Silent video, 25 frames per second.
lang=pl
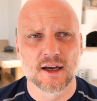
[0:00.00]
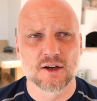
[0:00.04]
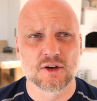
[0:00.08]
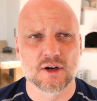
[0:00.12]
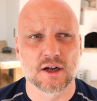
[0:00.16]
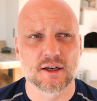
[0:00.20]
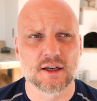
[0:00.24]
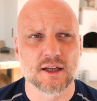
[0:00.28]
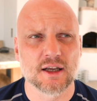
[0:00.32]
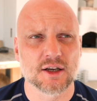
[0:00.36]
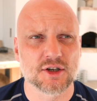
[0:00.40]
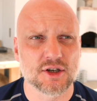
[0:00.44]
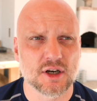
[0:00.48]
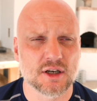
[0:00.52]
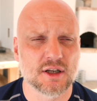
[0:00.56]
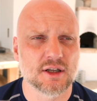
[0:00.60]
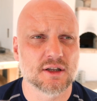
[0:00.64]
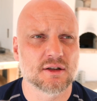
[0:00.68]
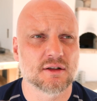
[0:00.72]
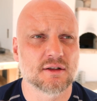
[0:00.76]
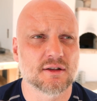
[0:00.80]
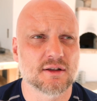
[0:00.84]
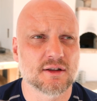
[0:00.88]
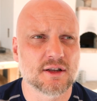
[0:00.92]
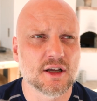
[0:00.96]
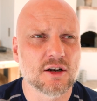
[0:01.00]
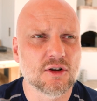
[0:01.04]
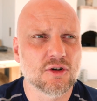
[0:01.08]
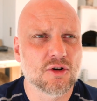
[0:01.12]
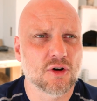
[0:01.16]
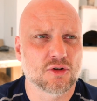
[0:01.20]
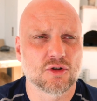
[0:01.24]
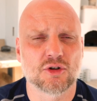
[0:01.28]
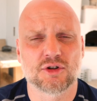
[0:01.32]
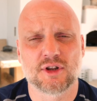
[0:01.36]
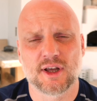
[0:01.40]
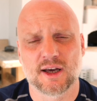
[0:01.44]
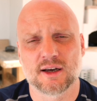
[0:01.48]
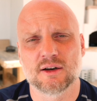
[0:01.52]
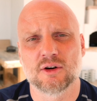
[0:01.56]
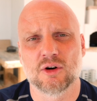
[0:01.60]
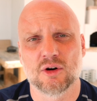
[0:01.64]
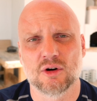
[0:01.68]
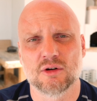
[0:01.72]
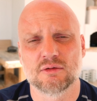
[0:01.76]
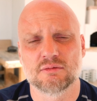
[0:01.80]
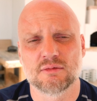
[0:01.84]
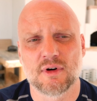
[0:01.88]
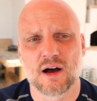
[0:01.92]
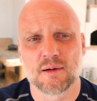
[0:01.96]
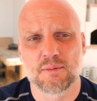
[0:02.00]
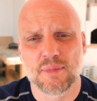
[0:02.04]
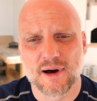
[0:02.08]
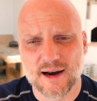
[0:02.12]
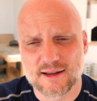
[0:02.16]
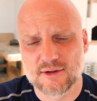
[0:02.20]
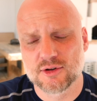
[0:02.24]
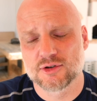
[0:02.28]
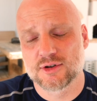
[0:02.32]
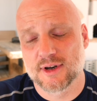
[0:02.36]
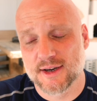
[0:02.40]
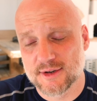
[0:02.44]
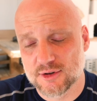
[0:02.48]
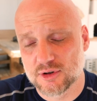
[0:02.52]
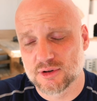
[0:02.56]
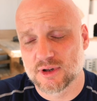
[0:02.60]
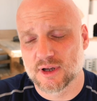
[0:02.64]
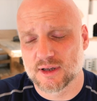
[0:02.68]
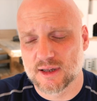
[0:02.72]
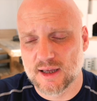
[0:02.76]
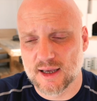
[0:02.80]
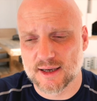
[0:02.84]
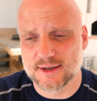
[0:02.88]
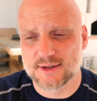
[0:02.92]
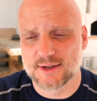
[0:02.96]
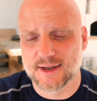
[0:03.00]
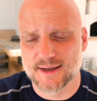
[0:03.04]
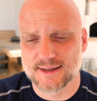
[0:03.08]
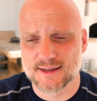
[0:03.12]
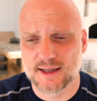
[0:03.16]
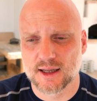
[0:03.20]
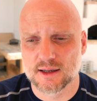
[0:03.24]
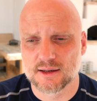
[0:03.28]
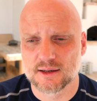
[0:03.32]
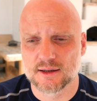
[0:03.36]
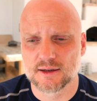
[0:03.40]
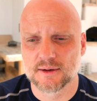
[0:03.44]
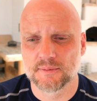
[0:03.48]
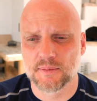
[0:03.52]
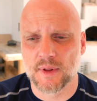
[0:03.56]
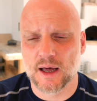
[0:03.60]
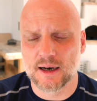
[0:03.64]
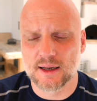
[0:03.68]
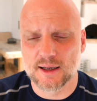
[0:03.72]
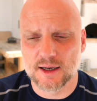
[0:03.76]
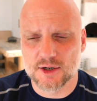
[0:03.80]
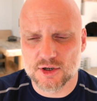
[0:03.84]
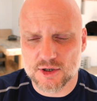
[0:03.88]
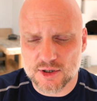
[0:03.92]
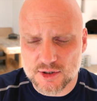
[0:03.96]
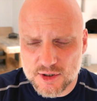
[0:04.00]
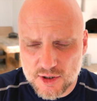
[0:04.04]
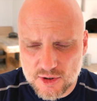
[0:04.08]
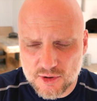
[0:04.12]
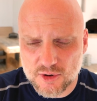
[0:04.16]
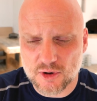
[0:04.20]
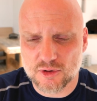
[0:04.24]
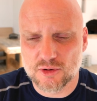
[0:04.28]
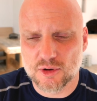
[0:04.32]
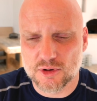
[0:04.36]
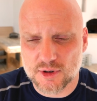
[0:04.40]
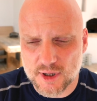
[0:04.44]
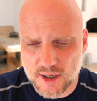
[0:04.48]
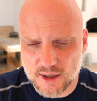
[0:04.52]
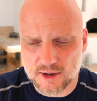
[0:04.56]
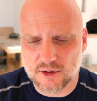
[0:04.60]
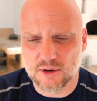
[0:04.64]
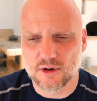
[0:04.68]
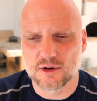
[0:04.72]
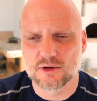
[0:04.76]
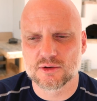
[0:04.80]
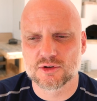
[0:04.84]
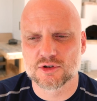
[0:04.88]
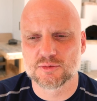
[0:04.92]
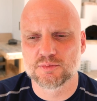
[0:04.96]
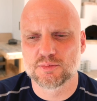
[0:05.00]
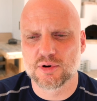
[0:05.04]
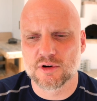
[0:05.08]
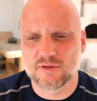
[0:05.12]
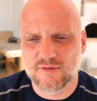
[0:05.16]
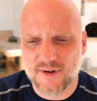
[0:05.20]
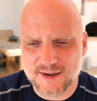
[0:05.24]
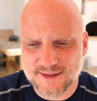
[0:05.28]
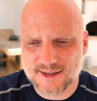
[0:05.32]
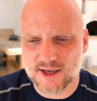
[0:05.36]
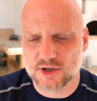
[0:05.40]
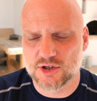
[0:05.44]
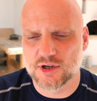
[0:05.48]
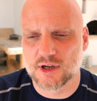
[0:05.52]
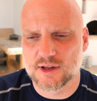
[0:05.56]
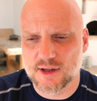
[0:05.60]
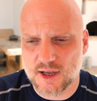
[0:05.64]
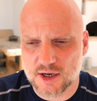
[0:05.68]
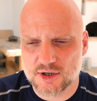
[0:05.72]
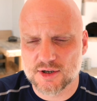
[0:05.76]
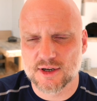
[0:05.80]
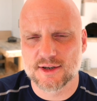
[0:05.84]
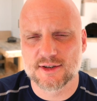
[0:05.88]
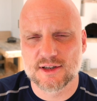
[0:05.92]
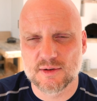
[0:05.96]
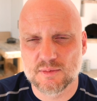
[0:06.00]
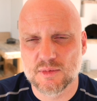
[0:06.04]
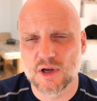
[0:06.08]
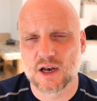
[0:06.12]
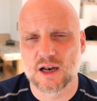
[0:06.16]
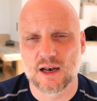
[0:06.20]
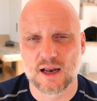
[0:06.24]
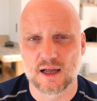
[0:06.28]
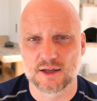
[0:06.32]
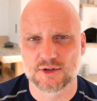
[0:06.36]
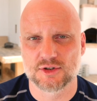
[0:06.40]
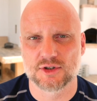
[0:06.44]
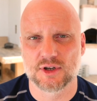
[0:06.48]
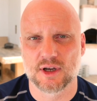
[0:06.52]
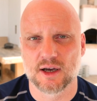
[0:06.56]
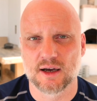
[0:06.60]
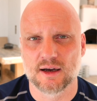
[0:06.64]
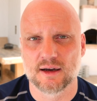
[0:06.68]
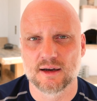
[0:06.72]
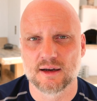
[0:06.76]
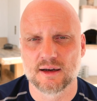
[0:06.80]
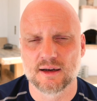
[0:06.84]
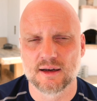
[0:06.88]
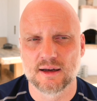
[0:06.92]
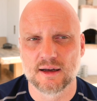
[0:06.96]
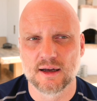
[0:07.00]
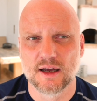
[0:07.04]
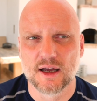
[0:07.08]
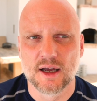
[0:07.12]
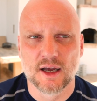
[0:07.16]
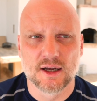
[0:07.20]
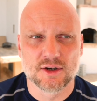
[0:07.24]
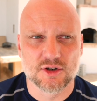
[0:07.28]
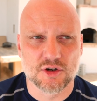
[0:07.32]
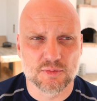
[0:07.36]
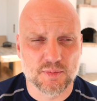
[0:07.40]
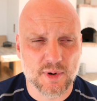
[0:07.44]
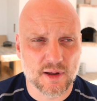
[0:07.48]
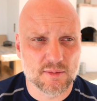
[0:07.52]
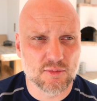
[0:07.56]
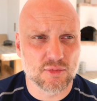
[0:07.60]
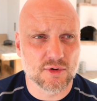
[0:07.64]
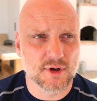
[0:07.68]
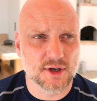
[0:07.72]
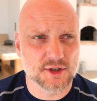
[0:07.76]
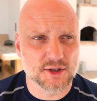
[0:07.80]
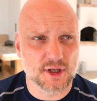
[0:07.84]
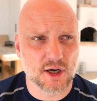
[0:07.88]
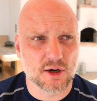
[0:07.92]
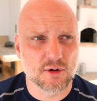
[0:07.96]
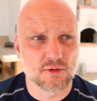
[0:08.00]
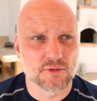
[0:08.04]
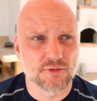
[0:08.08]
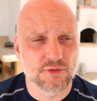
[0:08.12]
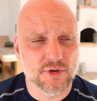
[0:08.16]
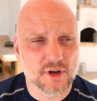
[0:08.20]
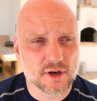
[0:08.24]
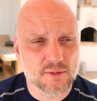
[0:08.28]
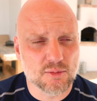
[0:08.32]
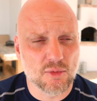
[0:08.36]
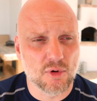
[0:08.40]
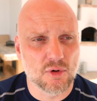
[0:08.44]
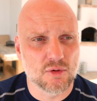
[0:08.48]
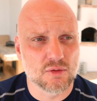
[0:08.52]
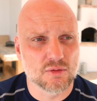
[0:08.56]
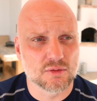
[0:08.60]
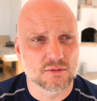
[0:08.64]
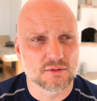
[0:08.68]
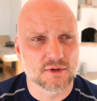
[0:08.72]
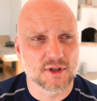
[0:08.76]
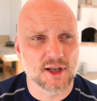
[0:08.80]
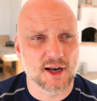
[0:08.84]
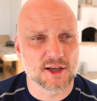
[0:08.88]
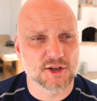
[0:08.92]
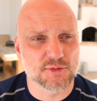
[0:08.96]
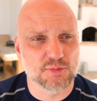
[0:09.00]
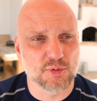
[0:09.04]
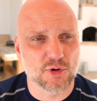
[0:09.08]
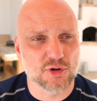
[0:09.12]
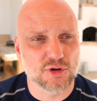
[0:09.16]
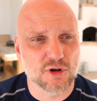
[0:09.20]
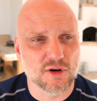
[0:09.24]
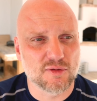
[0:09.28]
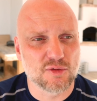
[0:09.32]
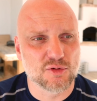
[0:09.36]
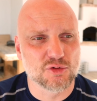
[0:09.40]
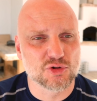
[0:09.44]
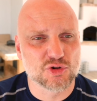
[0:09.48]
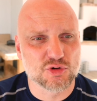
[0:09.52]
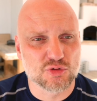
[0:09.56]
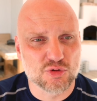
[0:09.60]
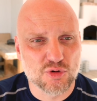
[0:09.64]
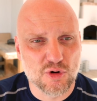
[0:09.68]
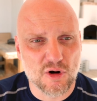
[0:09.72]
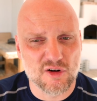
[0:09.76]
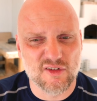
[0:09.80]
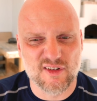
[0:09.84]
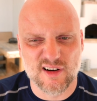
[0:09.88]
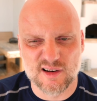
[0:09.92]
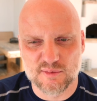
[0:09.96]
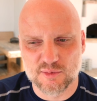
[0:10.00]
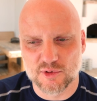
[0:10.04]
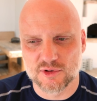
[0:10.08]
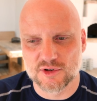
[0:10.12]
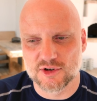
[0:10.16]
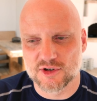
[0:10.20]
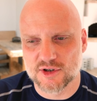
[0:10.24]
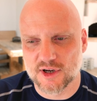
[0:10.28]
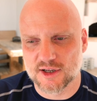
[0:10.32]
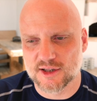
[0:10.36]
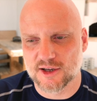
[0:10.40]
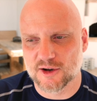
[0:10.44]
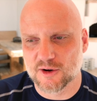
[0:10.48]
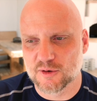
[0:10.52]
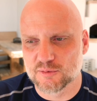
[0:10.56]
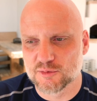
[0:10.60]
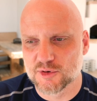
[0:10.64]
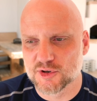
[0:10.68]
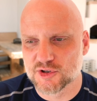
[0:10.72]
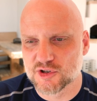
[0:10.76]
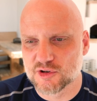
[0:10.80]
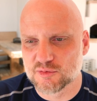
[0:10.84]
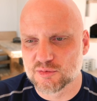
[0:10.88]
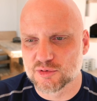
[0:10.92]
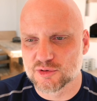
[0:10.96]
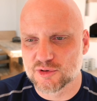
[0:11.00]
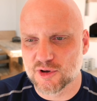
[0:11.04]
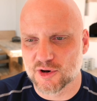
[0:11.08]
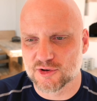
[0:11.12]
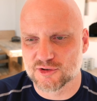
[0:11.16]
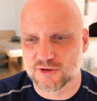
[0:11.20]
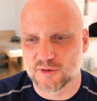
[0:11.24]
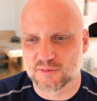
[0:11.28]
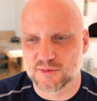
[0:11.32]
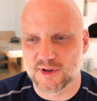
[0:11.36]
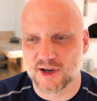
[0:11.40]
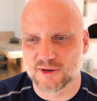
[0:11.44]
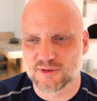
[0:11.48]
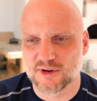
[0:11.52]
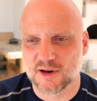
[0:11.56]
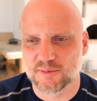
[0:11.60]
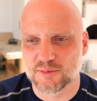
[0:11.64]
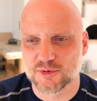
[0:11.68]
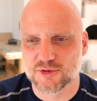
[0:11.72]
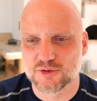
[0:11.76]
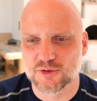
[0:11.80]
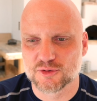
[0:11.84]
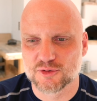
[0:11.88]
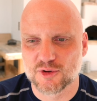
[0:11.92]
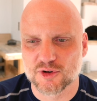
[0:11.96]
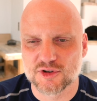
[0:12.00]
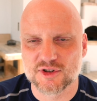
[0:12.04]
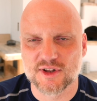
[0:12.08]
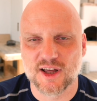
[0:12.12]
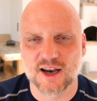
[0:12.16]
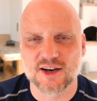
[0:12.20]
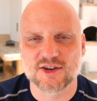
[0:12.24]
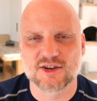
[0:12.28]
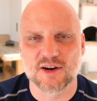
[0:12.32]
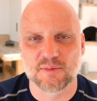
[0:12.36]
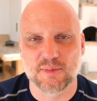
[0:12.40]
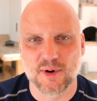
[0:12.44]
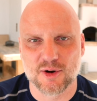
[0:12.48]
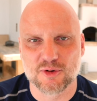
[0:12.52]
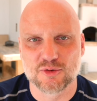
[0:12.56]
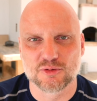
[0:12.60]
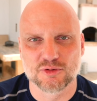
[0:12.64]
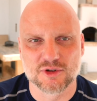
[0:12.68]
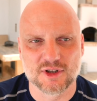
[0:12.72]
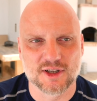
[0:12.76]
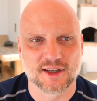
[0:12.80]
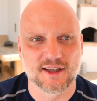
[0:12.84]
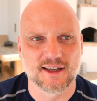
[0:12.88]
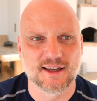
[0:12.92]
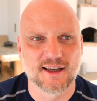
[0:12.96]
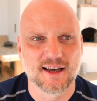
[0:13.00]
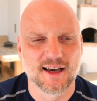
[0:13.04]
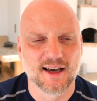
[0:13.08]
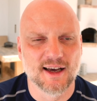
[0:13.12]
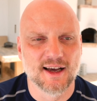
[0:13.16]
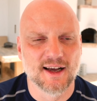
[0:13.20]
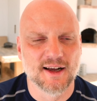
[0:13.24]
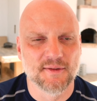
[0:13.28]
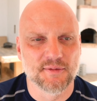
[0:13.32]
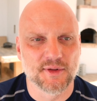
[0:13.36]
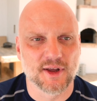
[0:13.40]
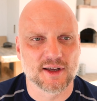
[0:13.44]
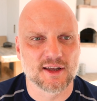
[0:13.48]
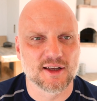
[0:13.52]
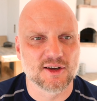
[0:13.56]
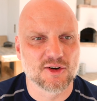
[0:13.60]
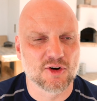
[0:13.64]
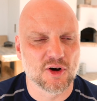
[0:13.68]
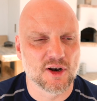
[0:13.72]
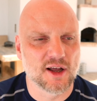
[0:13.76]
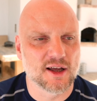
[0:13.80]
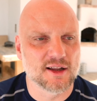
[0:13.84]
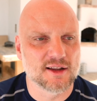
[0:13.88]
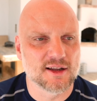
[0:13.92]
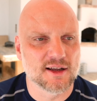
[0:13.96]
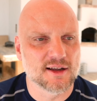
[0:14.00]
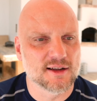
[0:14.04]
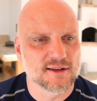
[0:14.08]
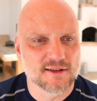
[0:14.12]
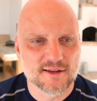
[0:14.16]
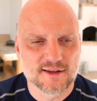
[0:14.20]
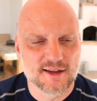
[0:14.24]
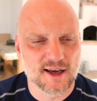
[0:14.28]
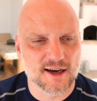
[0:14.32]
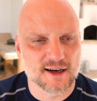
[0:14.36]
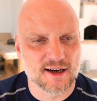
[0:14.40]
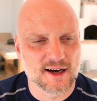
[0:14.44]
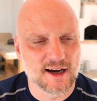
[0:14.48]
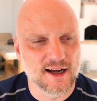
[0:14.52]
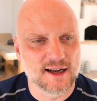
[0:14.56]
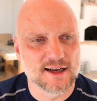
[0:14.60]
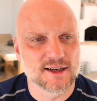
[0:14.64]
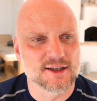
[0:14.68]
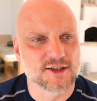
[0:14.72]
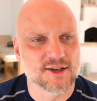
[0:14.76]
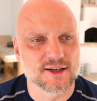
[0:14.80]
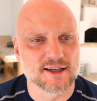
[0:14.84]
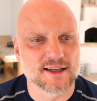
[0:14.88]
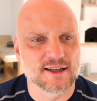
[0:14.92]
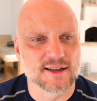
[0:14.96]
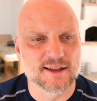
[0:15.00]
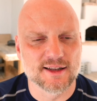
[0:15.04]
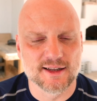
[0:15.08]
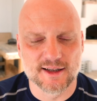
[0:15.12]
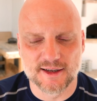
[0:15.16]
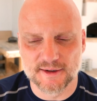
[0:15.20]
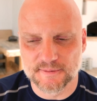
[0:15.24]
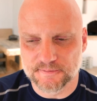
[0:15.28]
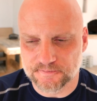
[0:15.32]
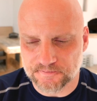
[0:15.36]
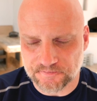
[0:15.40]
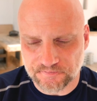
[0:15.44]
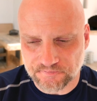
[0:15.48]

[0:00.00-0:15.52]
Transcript: Kochani, jeżeli tylko do tego, a bardzo często tak jest niestety, ale jeżeli tylko do tego sprowadza się nasza z nim relacja, Czyli Pan Bóg jest taką firmą transportową, usługową, albo dzisiaj taką dystrybutorską, tak, która po prostu dostarcza pakunki, taki kolejny DHL czy inny